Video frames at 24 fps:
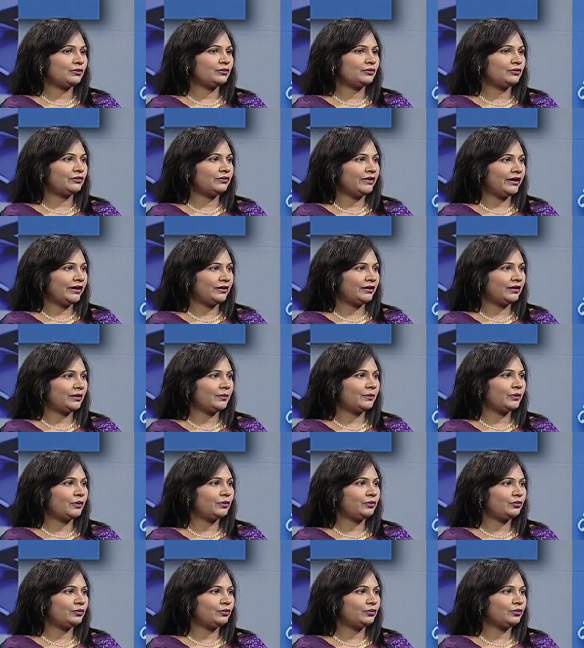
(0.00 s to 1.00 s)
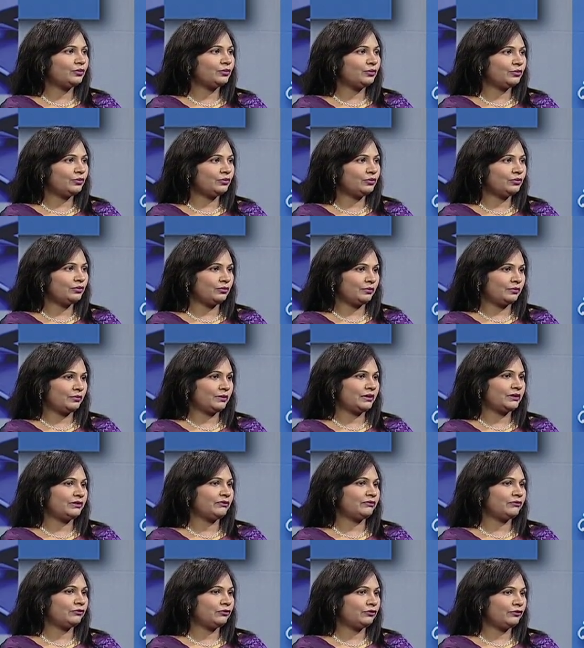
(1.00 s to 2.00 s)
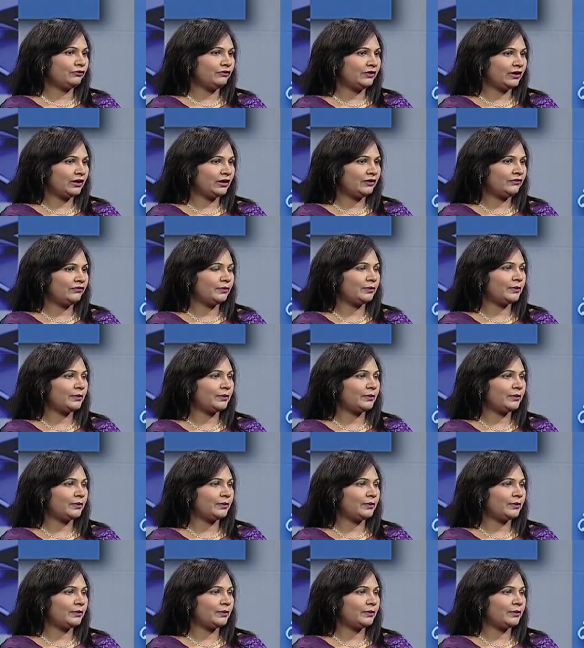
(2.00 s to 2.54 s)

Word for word: কোনো ডায়রিয়া বা অন্য কোনো বা কোনো ভাইরাল